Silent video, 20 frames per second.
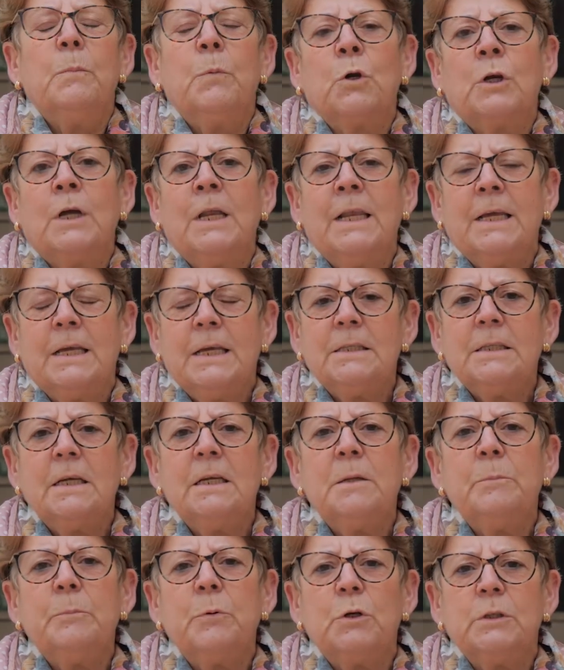Porque le
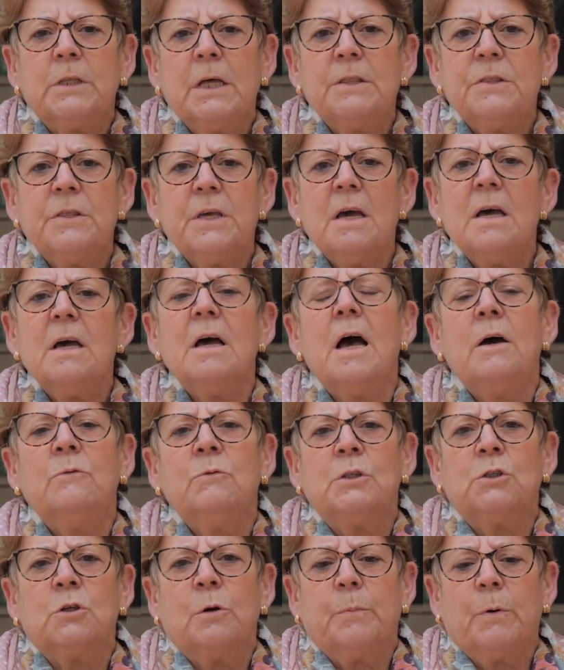quitan importancia a
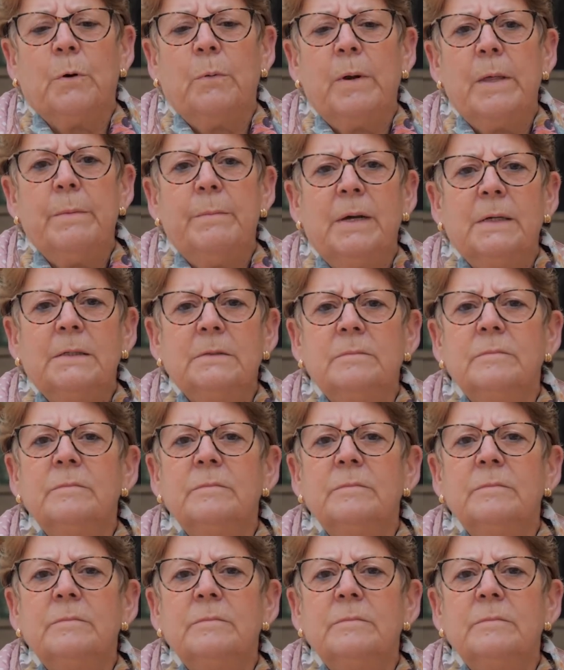nuestros problemas.